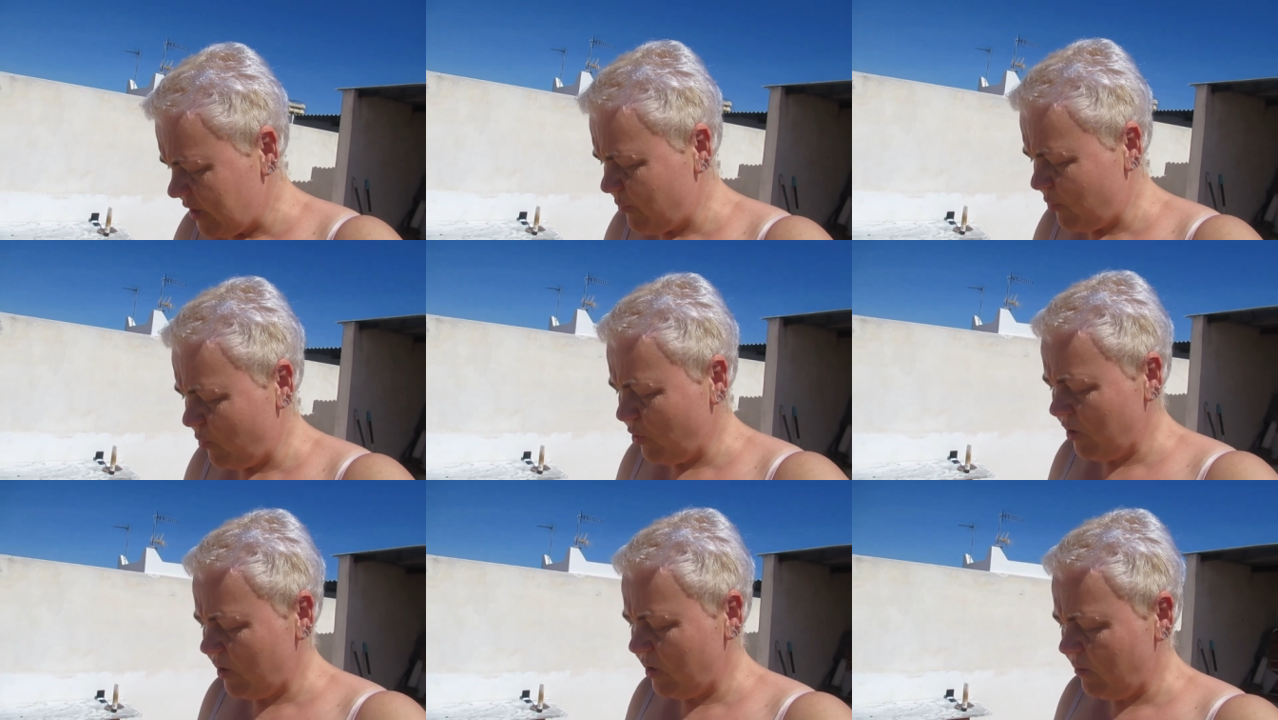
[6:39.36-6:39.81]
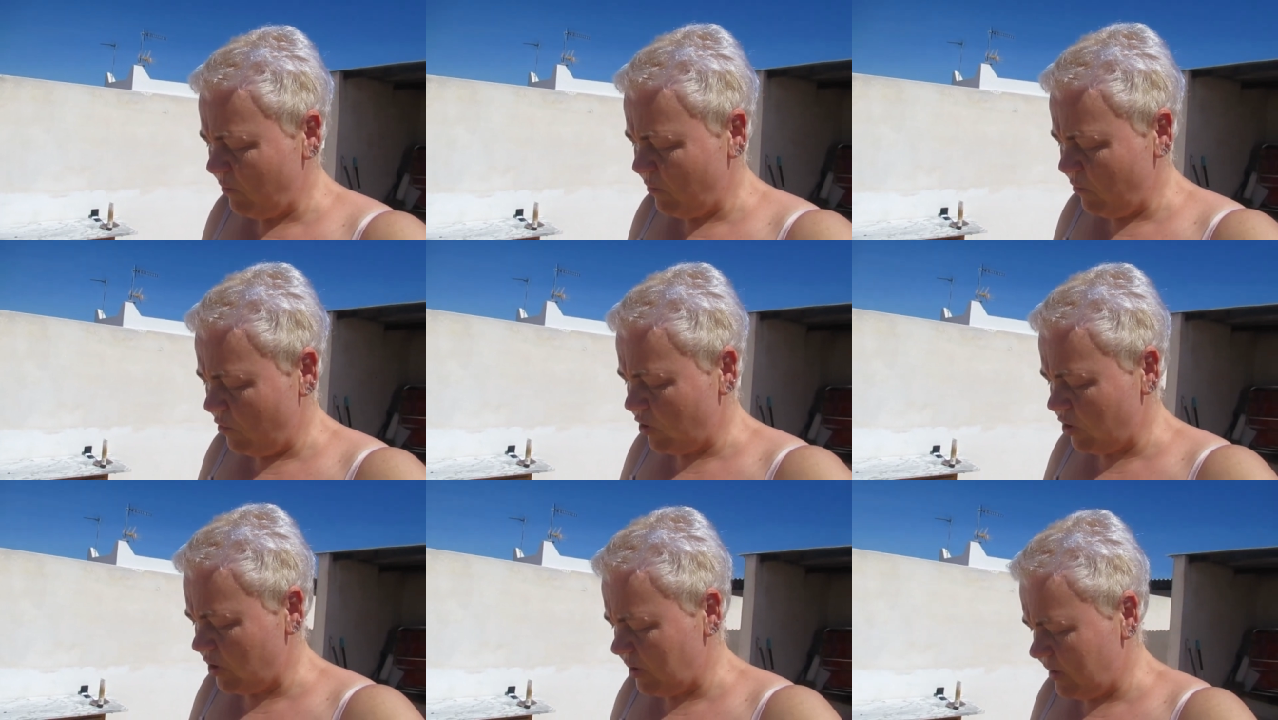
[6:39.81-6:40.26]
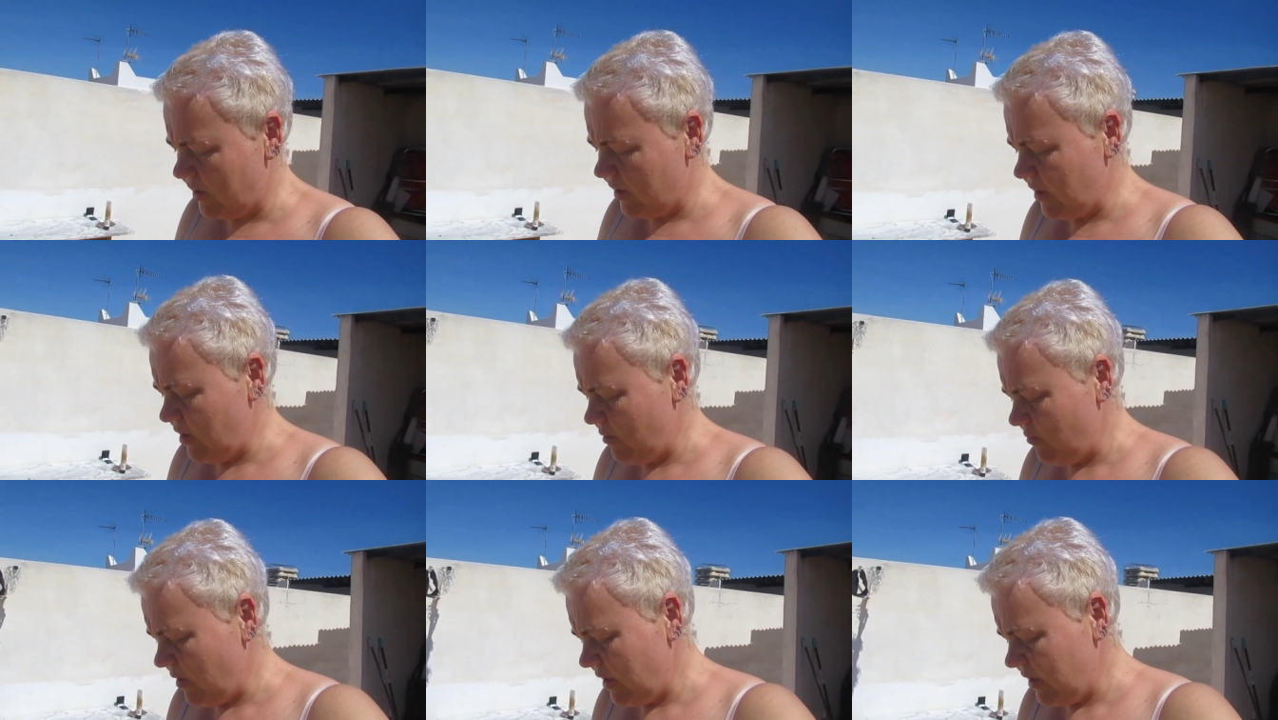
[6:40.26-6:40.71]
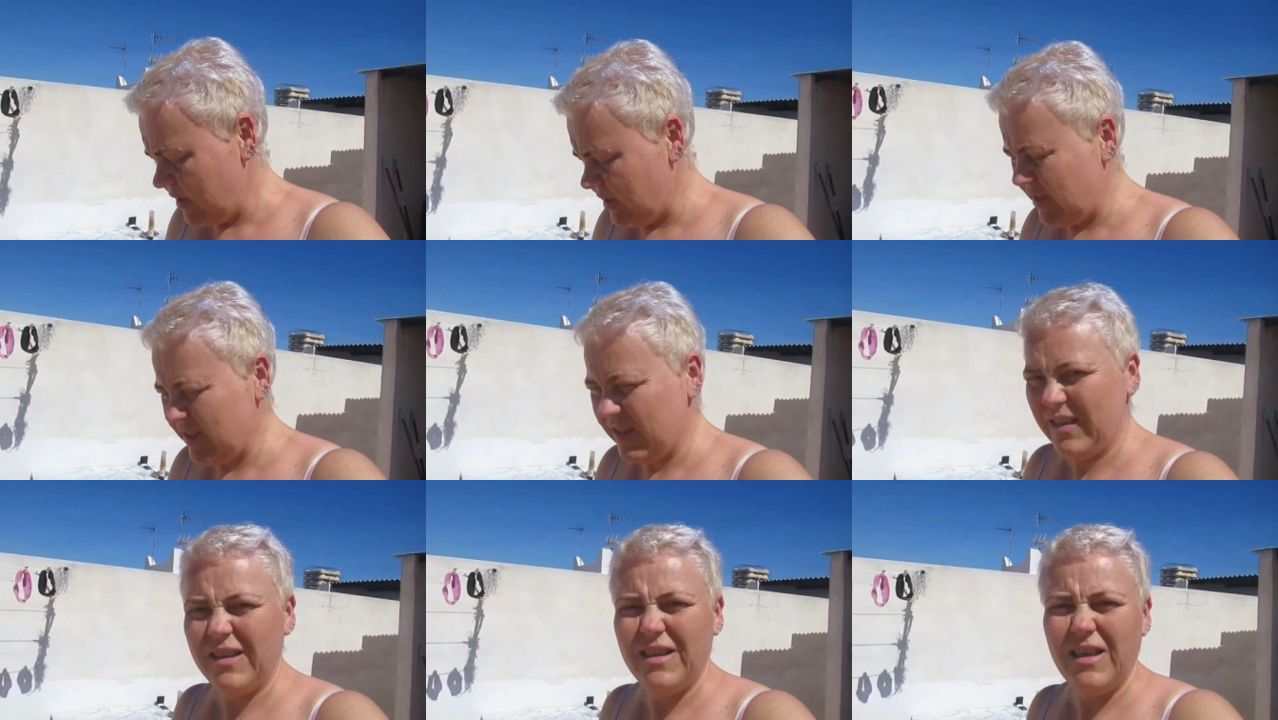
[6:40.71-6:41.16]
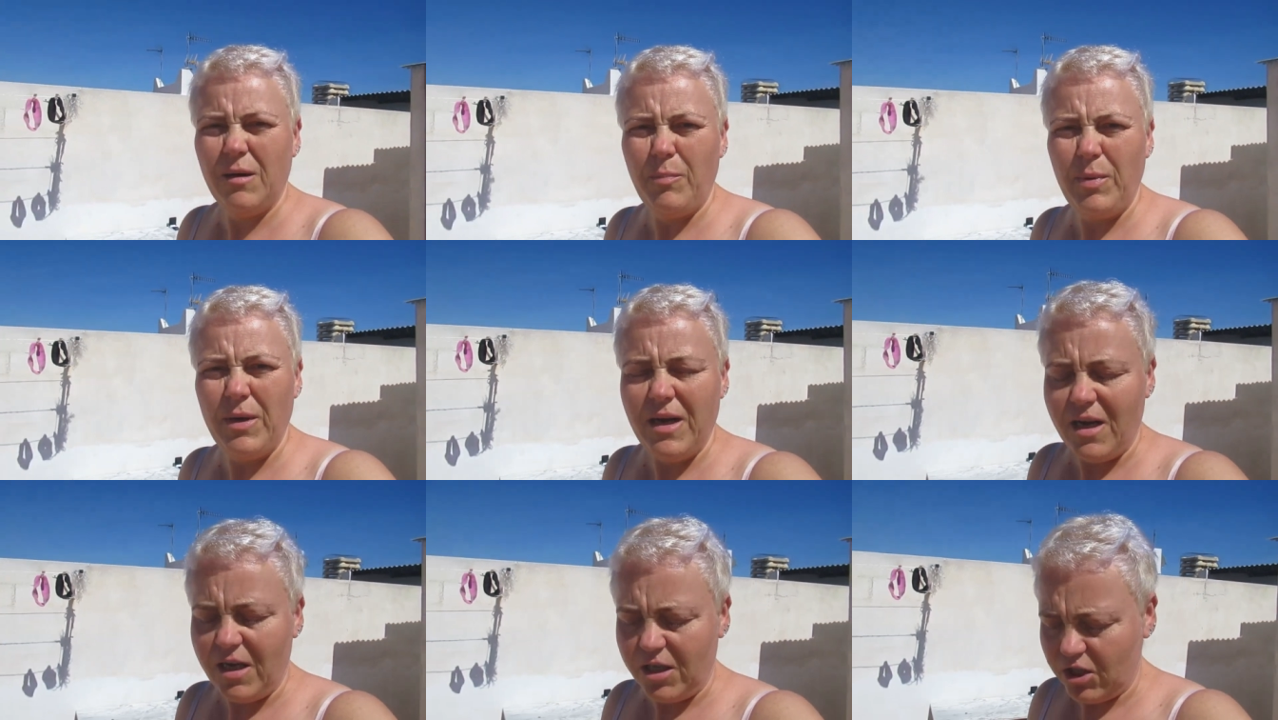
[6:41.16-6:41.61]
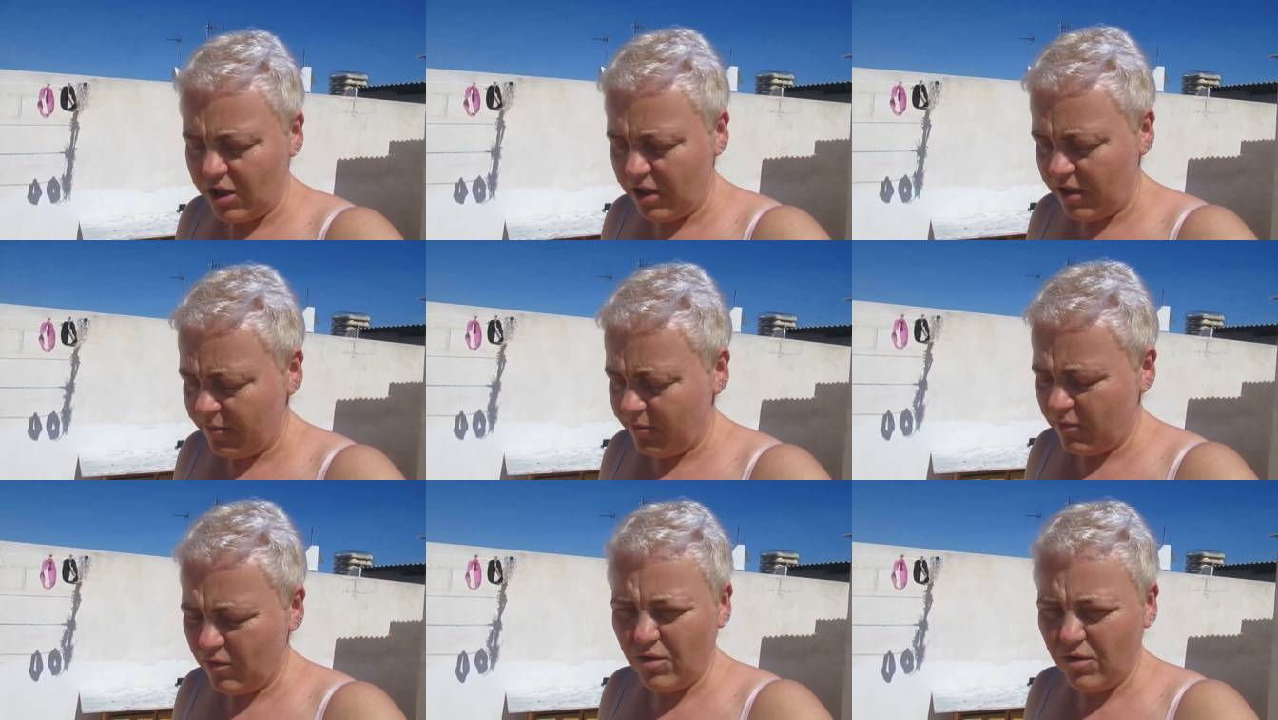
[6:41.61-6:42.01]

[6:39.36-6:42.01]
спортом можно заниматься до пляжа.